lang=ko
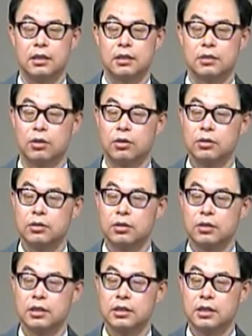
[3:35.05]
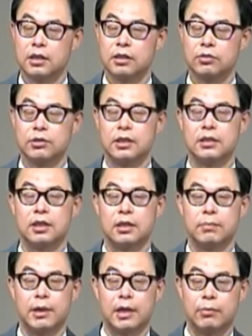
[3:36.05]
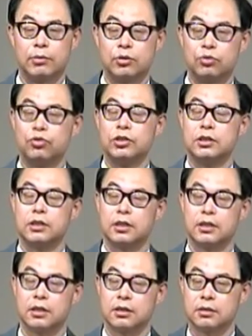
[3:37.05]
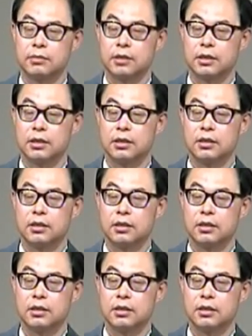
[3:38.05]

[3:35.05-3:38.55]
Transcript: 성경의 시각을 가지고 세상을 바라보는 눈이 있어야 된다는 것입니다.